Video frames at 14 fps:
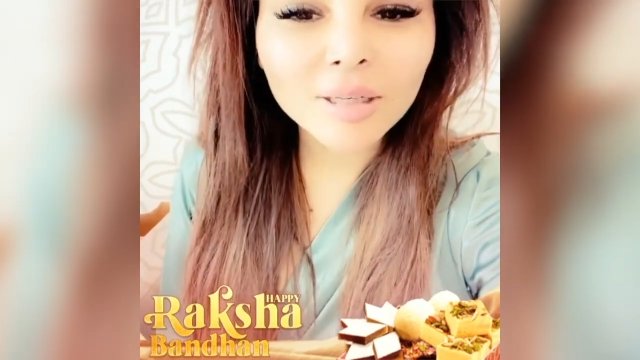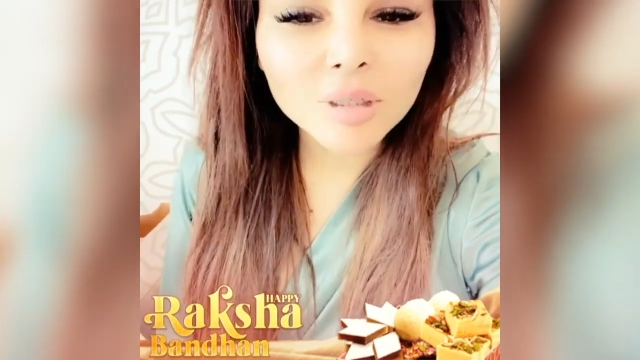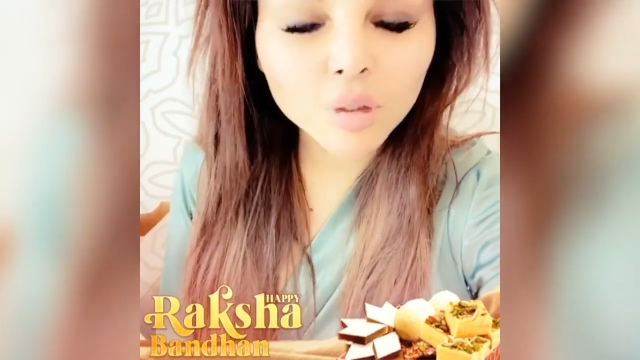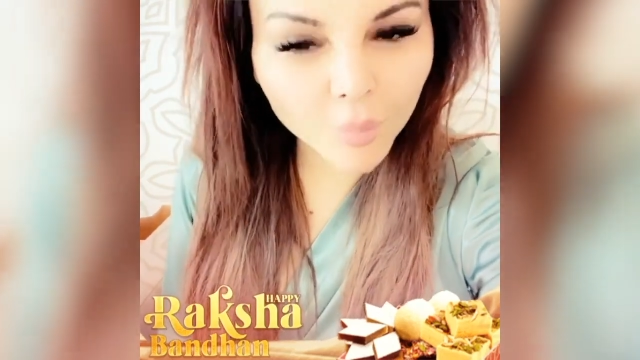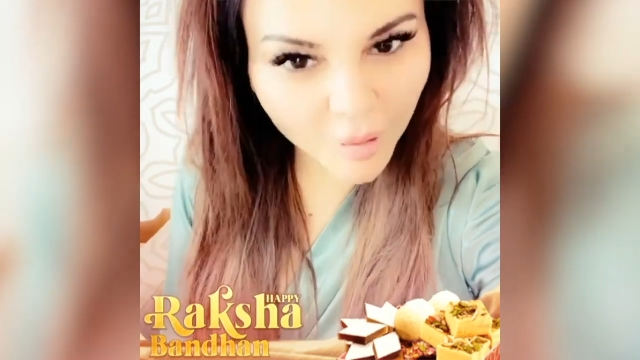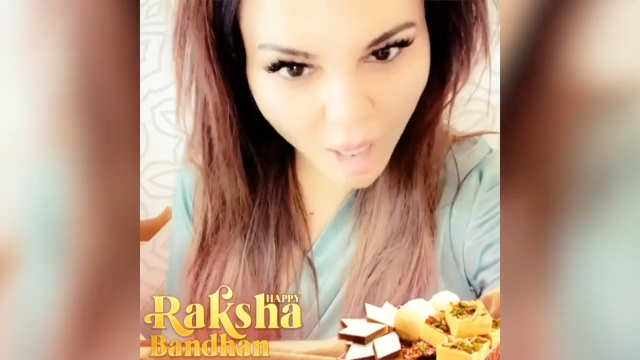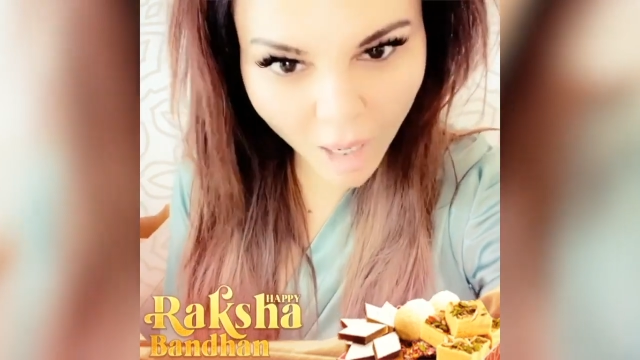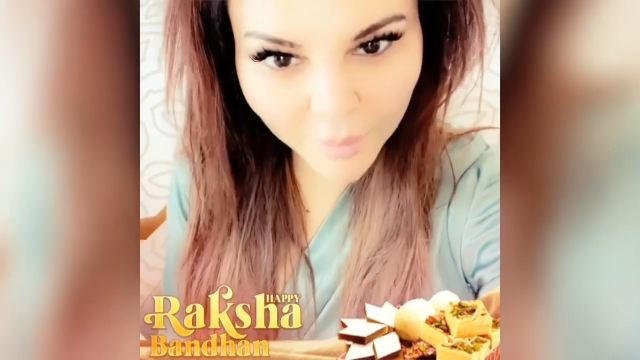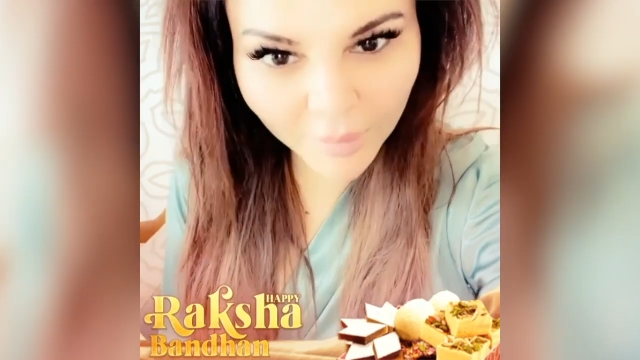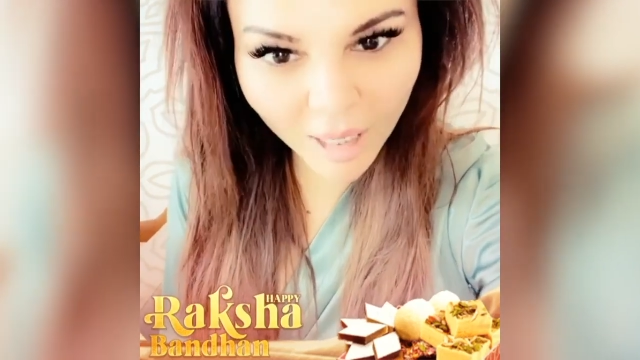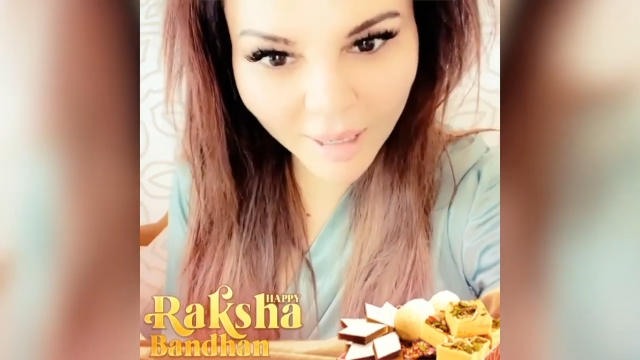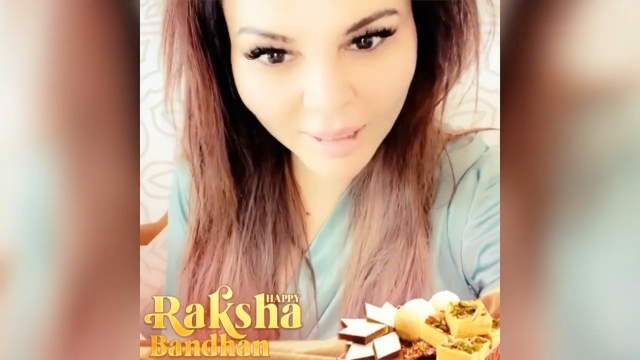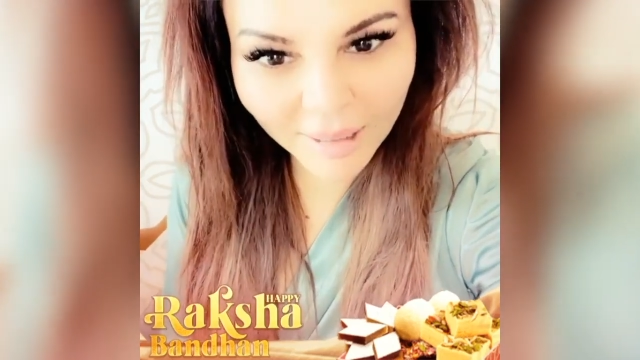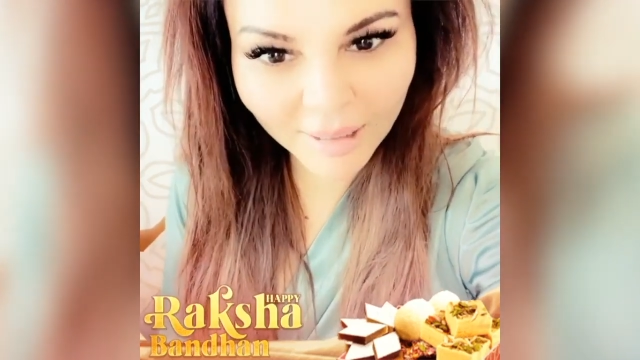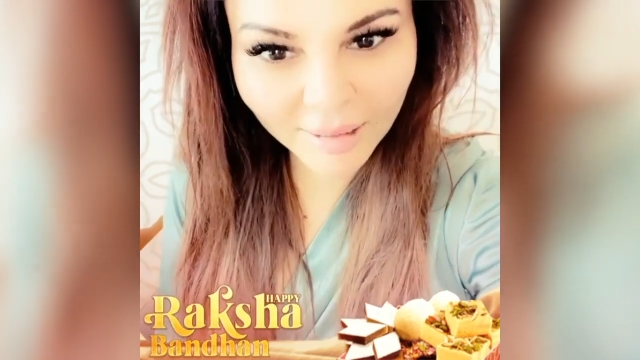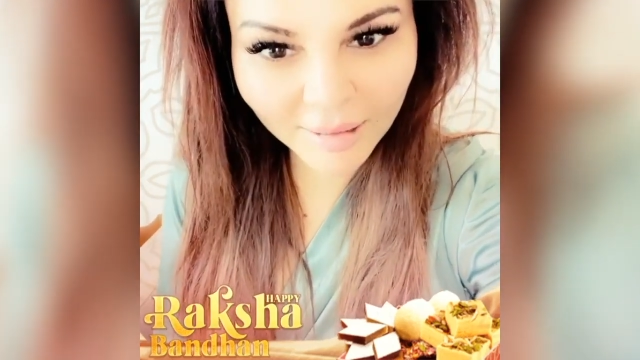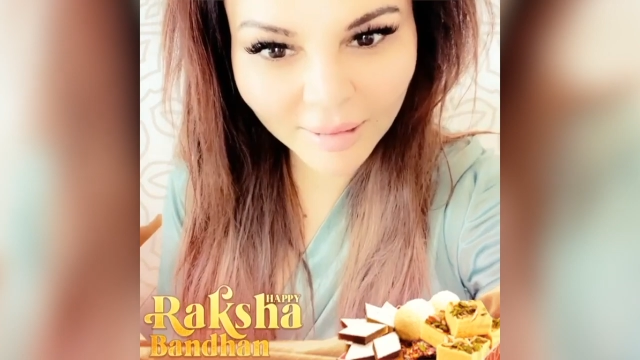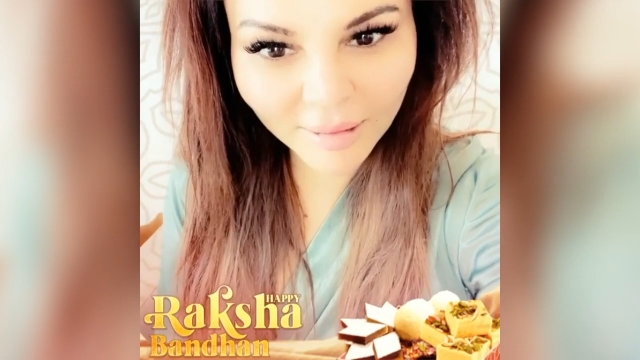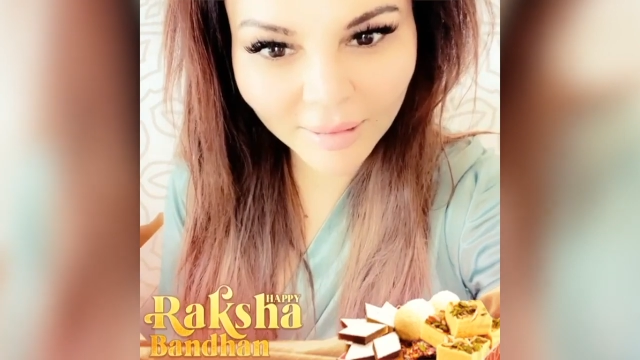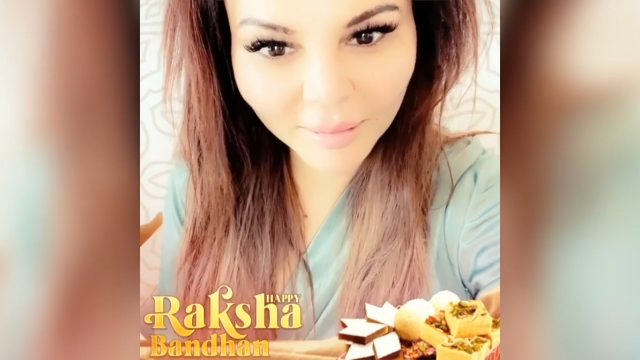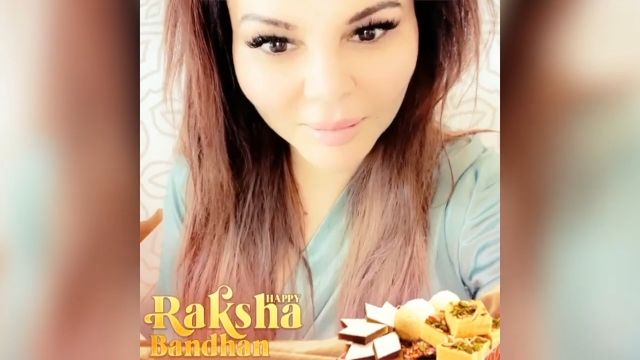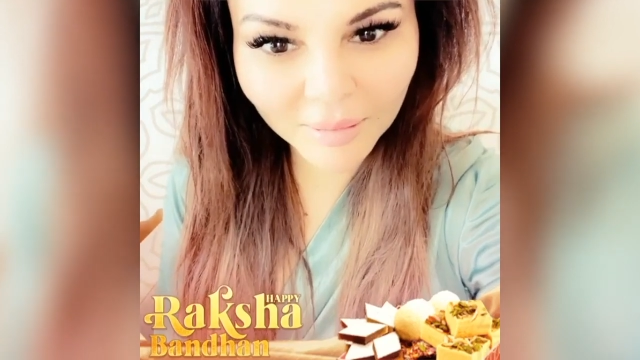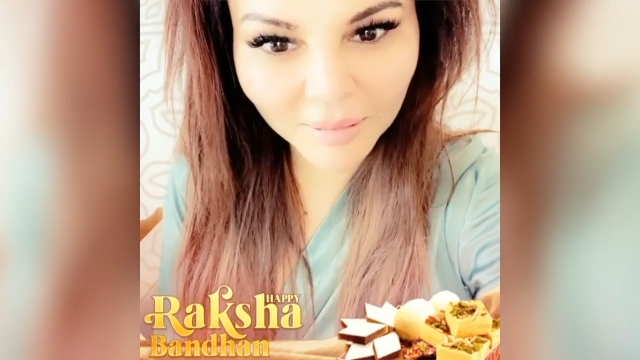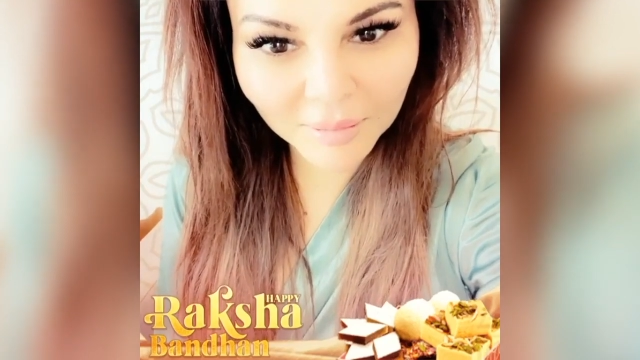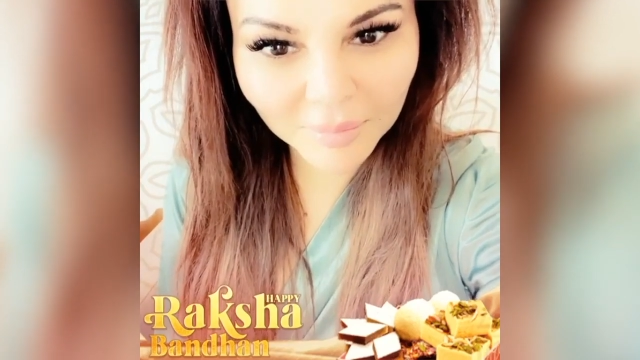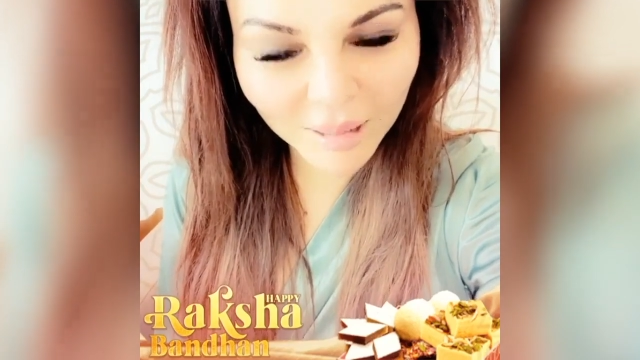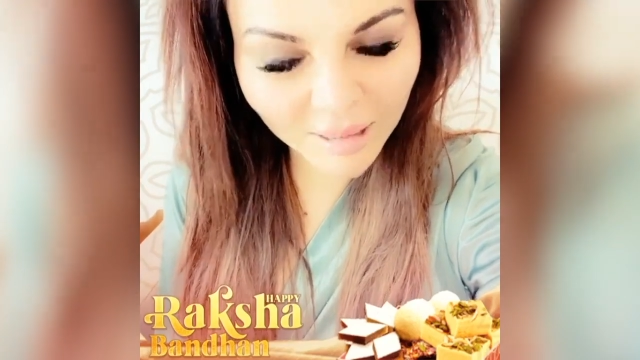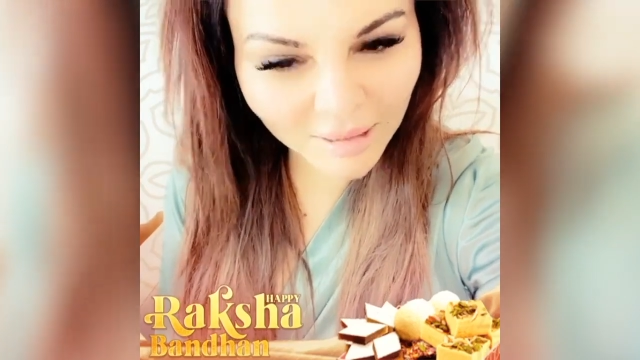शुभकामनाएं
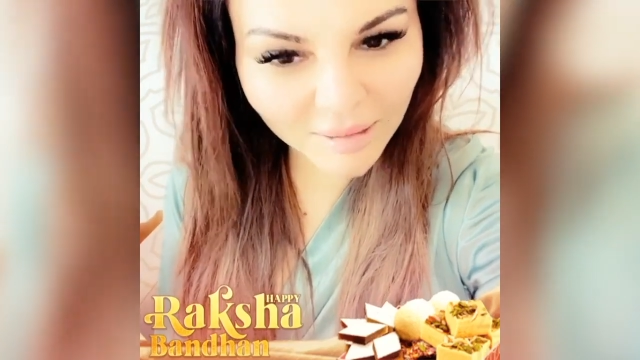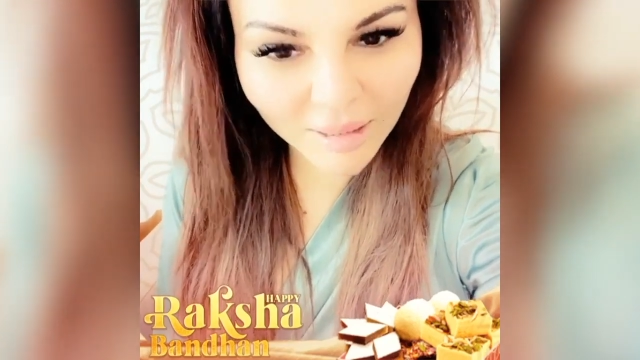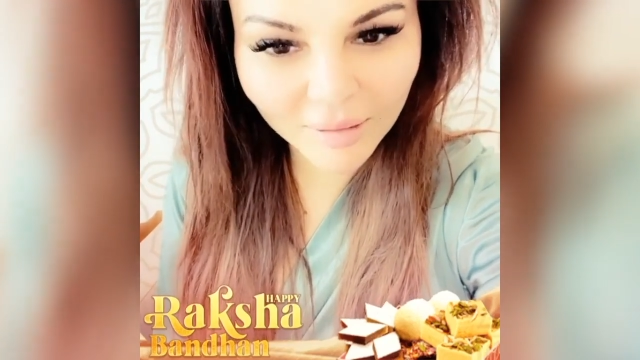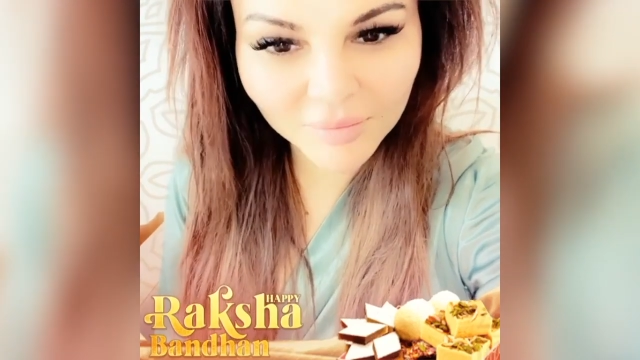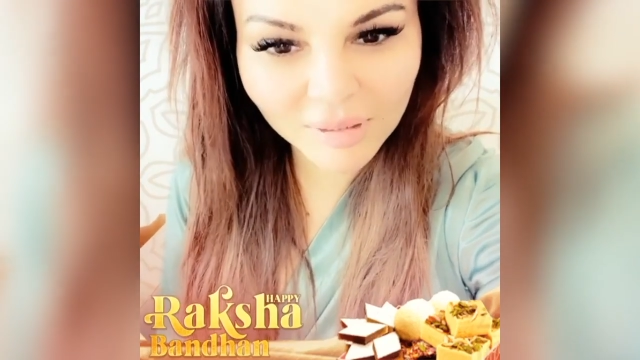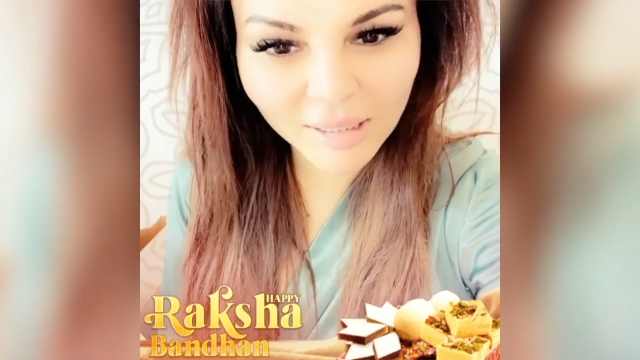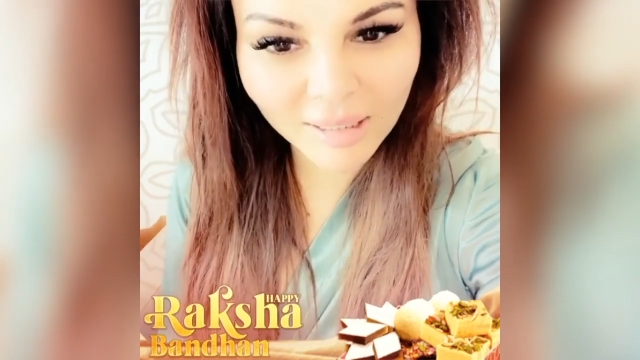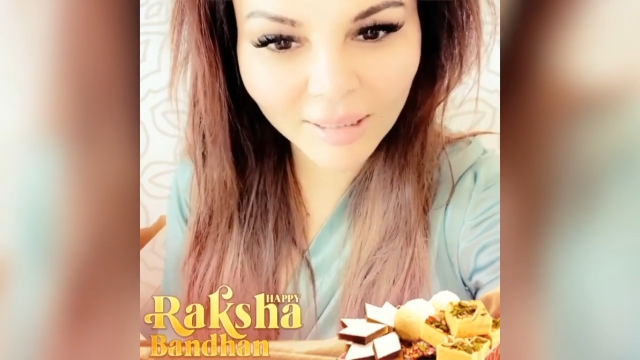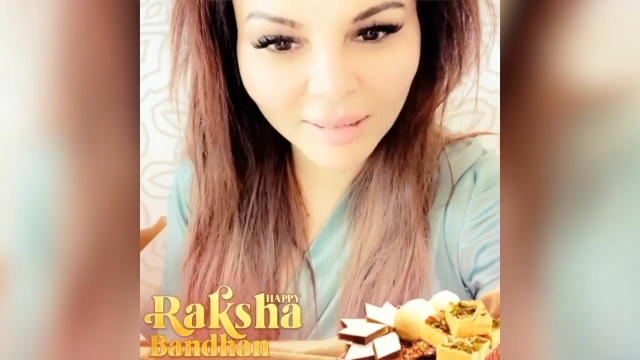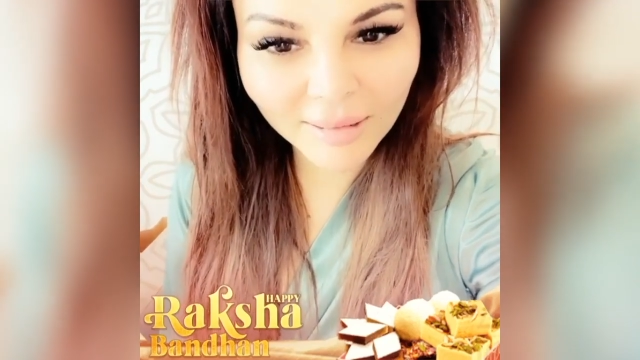मेरी तरफ से